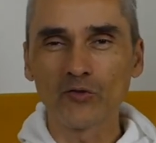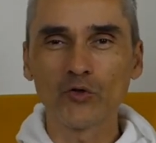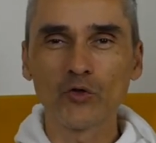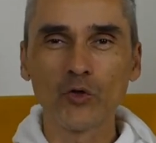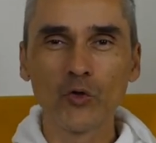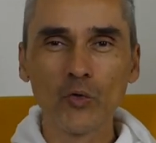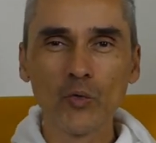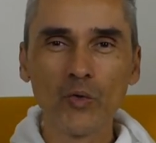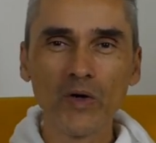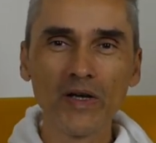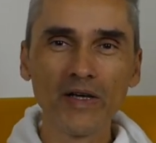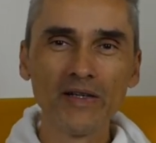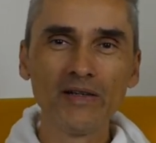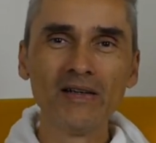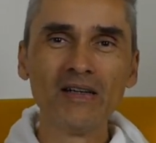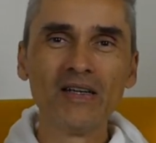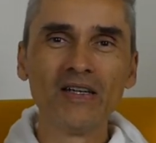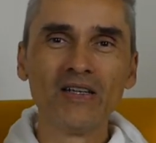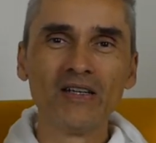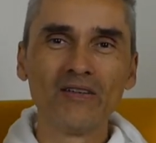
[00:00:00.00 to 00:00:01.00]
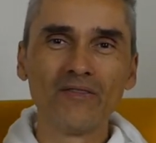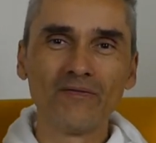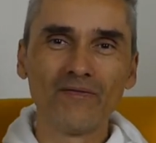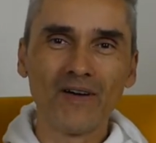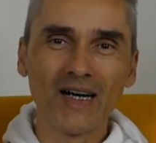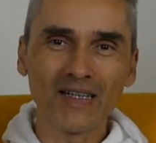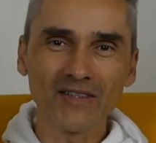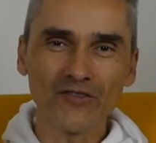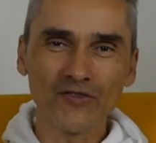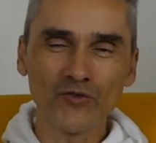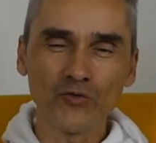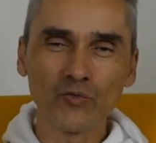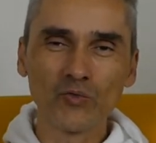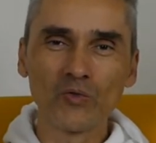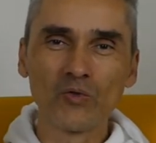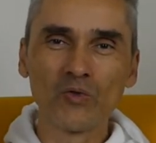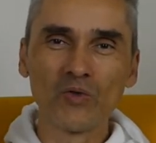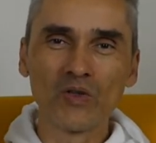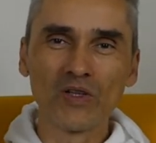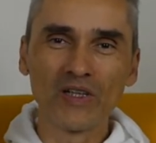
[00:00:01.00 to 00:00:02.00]
Tue, was
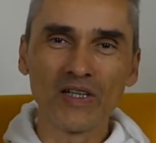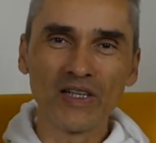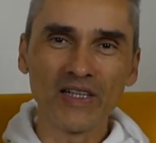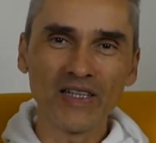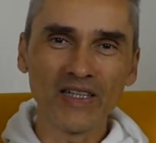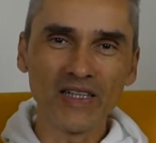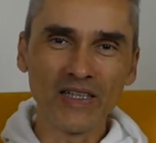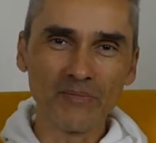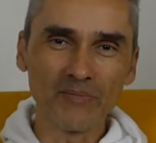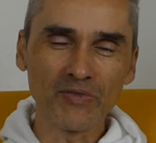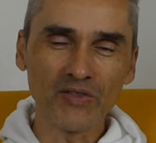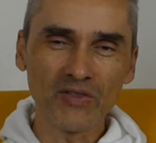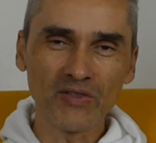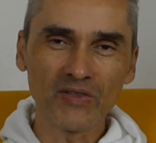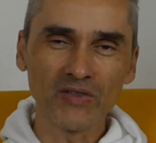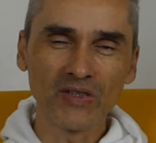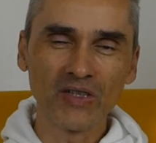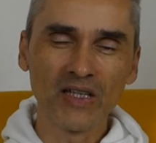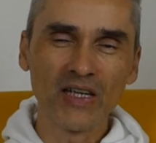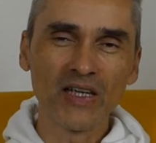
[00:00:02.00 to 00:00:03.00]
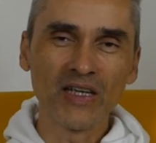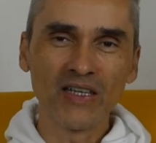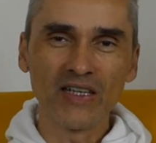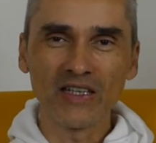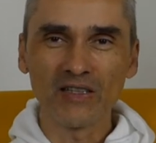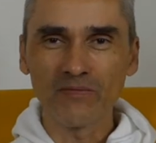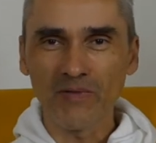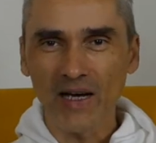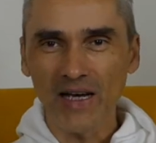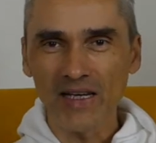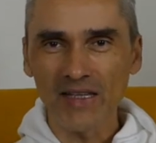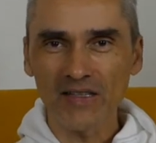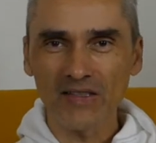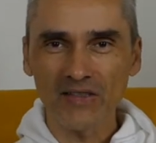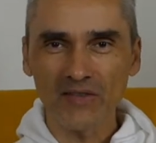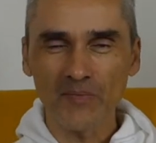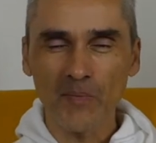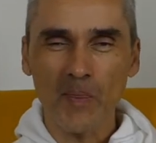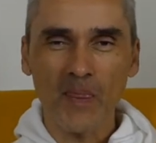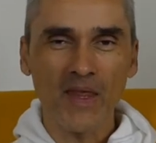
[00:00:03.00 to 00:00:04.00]
du liebst. Ich
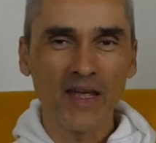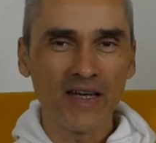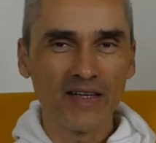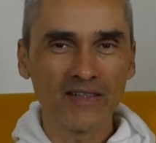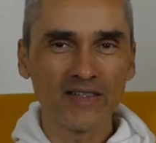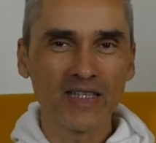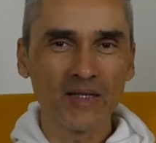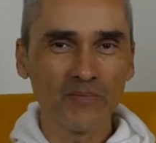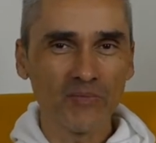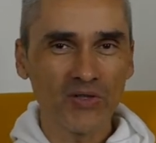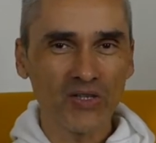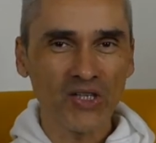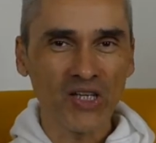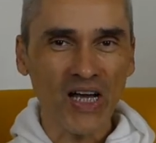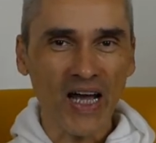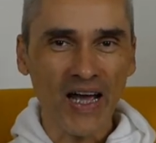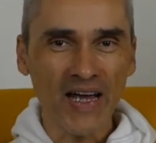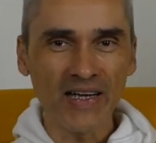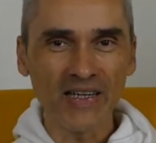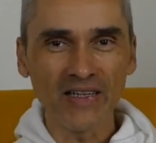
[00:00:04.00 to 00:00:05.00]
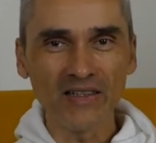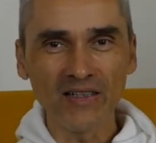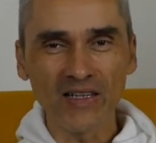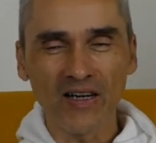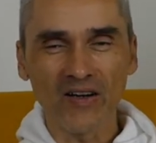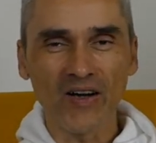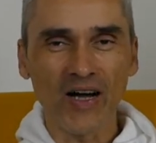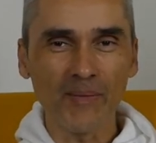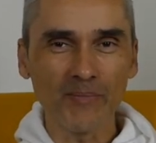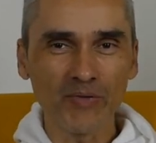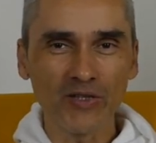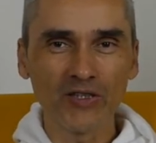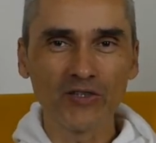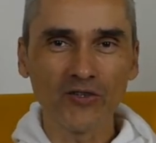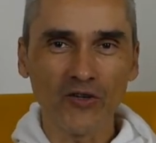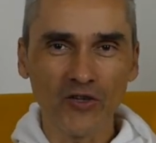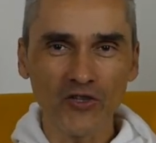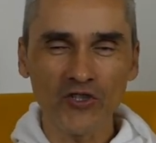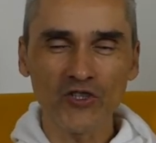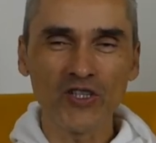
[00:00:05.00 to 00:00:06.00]
weiß, es gibt keinen
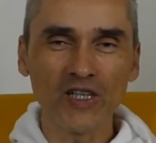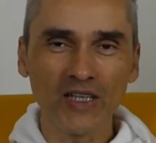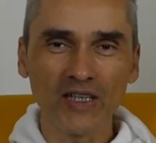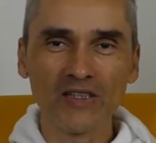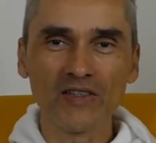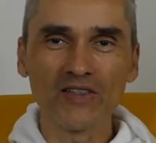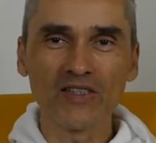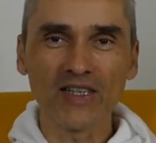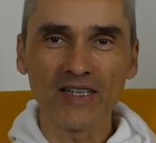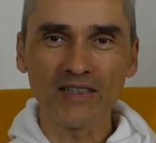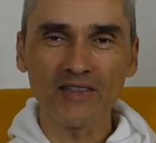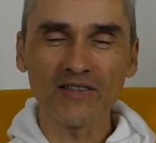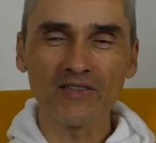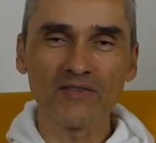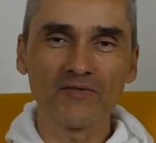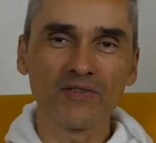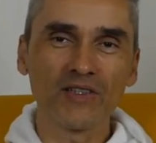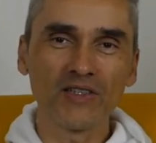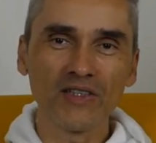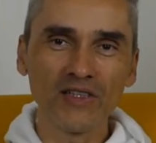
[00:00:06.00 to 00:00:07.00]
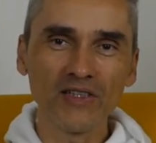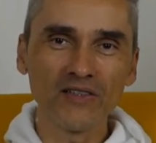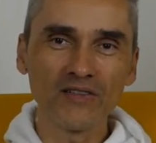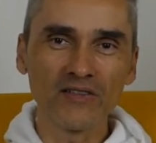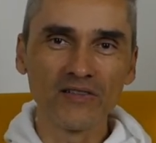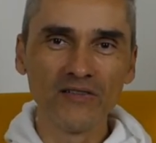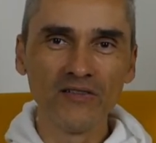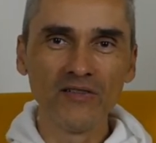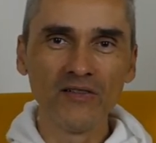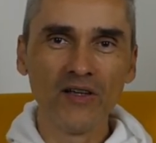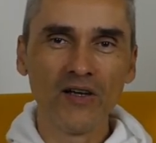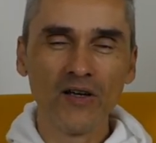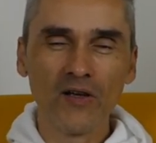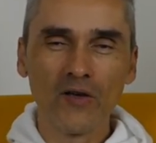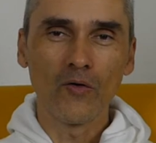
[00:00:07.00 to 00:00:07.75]
abgedroscheneren Satz wie diesen.